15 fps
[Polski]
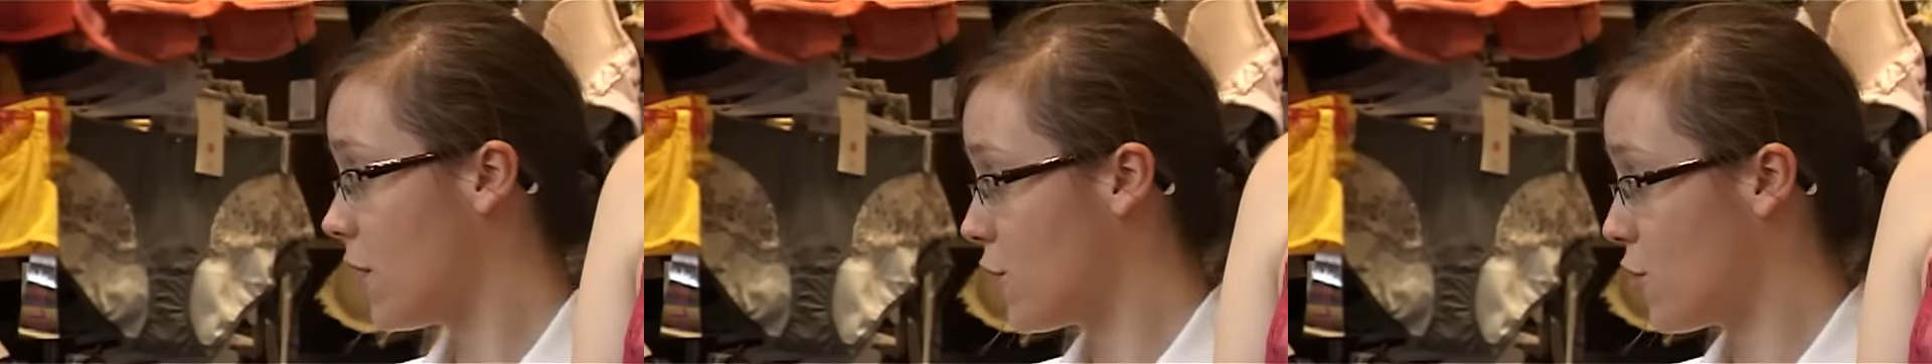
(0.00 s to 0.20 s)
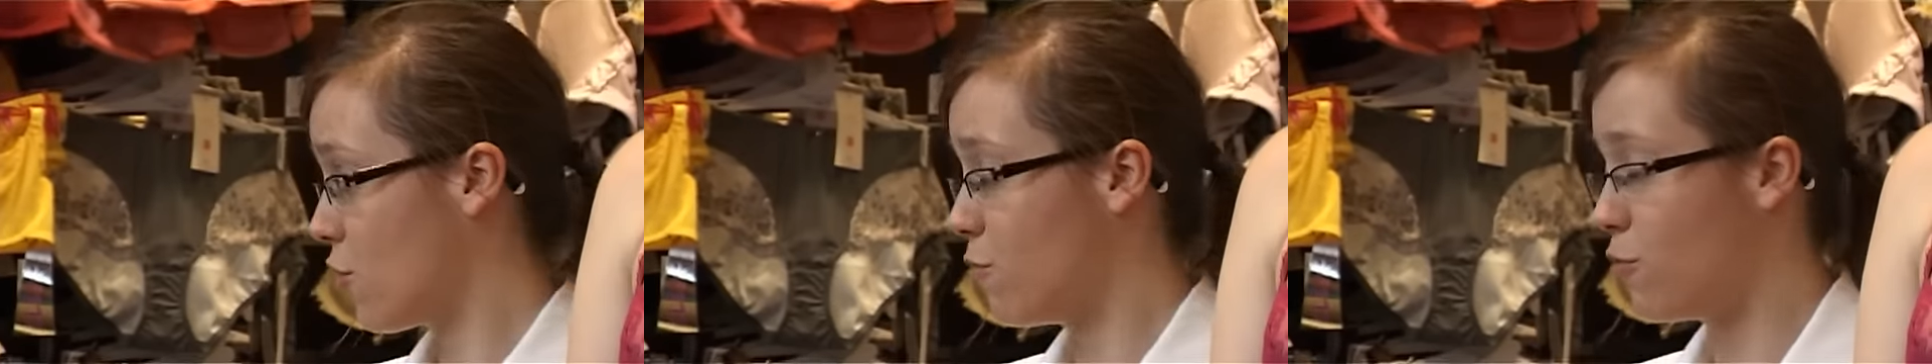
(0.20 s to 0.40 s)

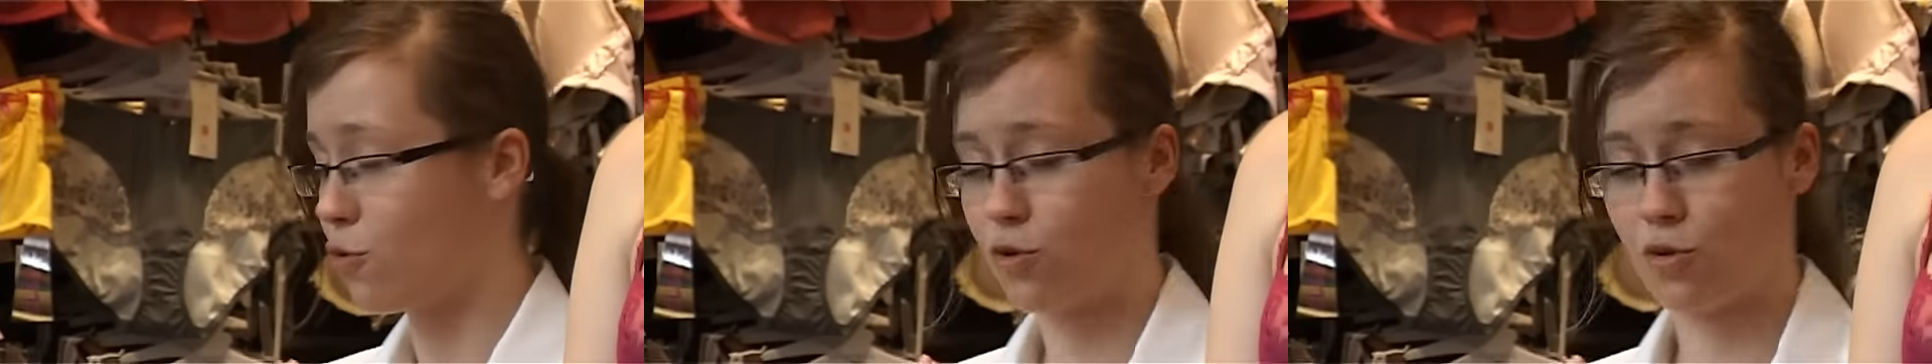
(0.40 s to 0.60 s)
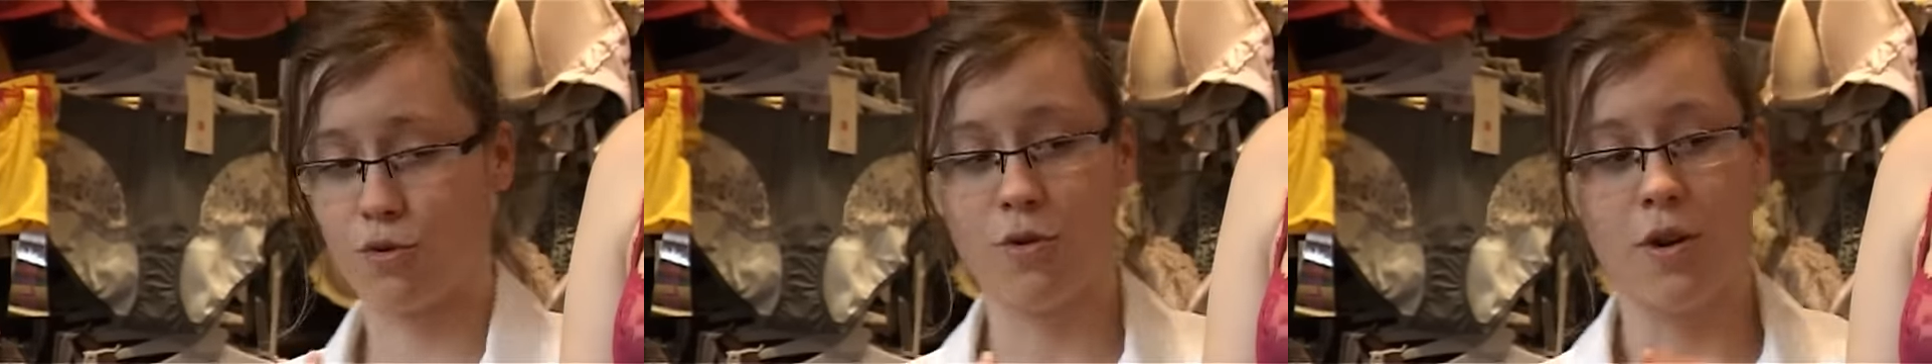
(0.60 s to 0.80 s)
naszego
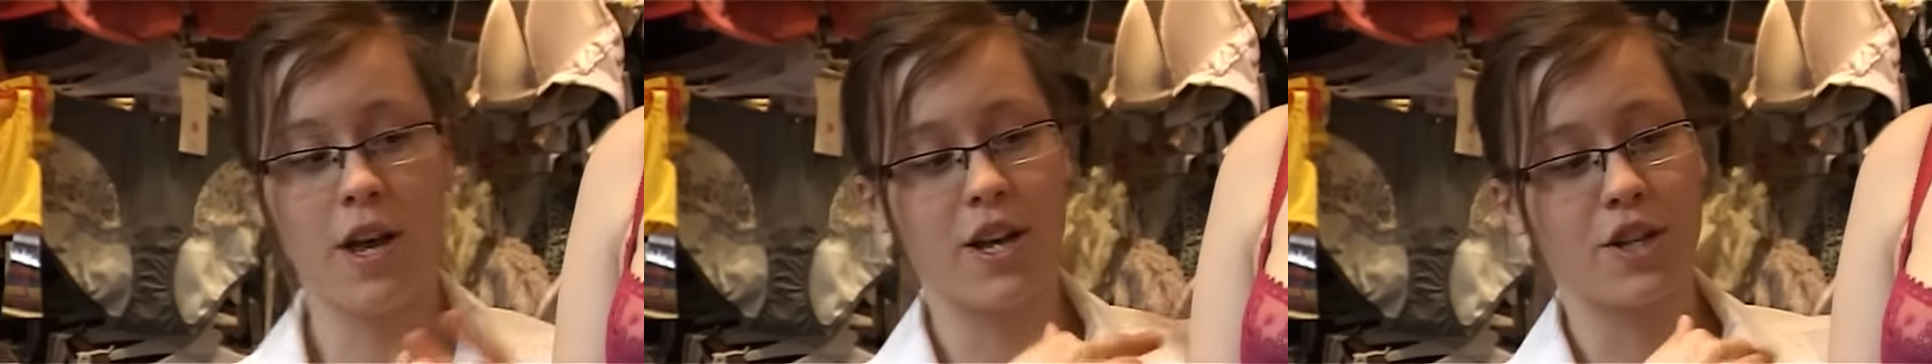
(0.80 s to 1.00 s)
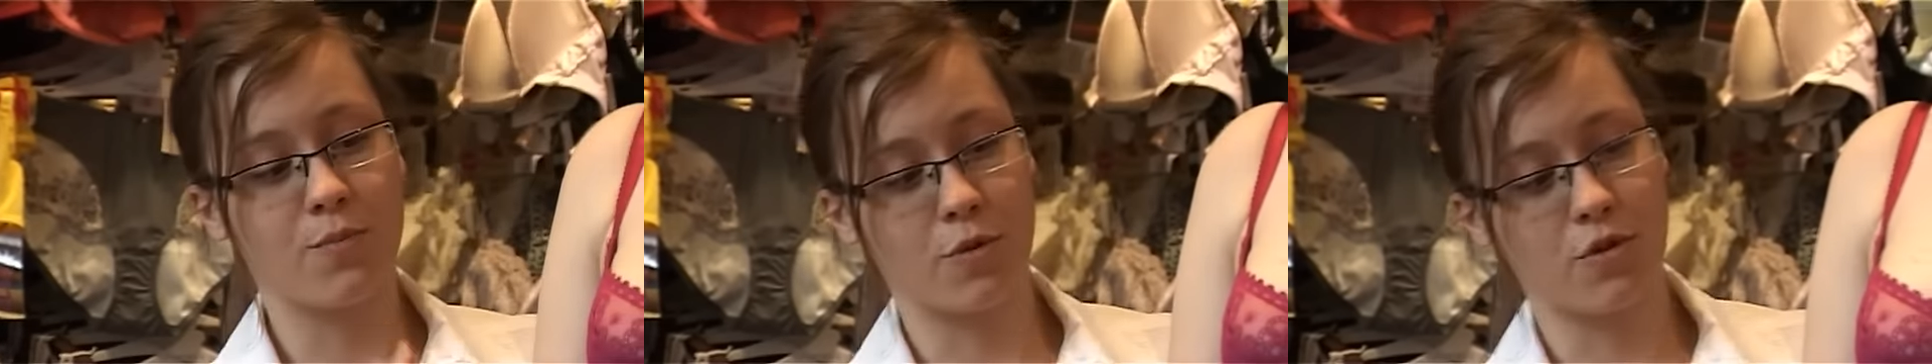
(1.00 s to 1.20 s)
biustu
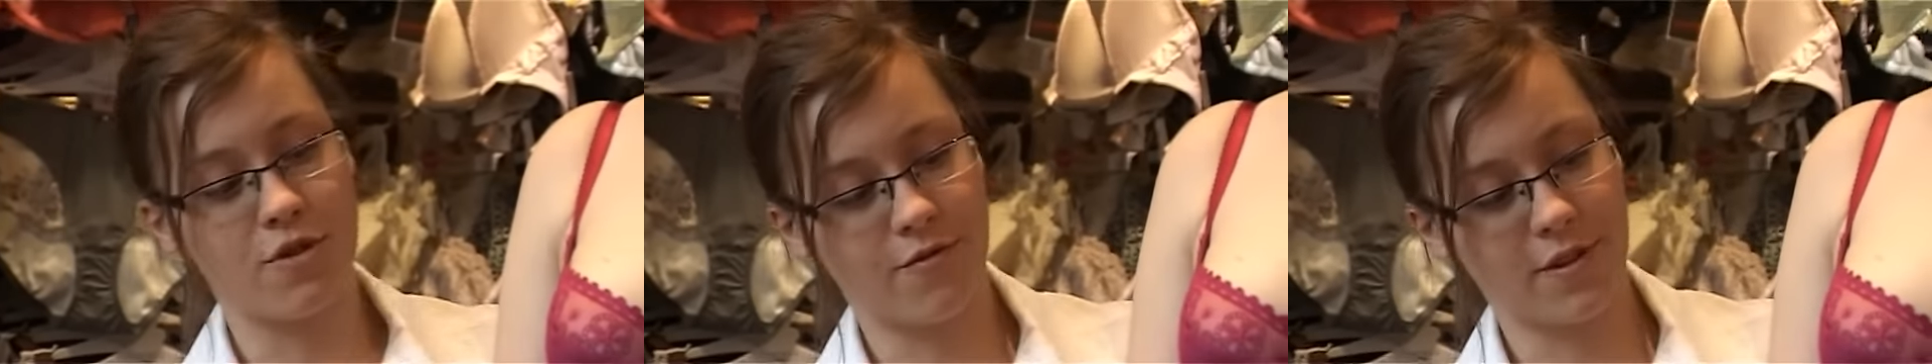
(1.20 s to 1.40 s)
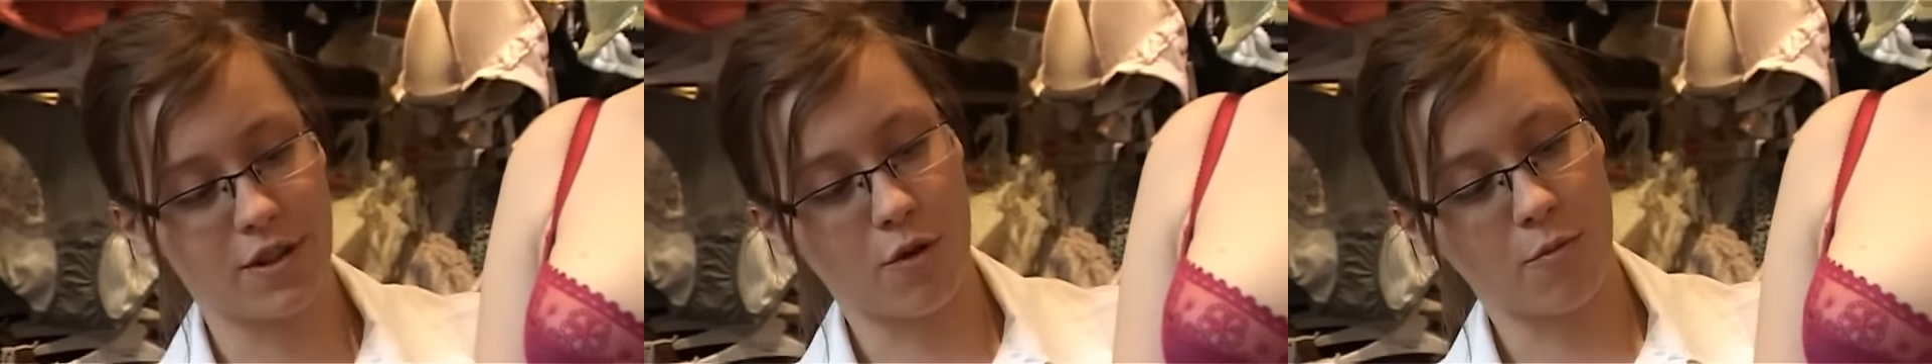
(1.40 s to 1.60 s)
spoczywa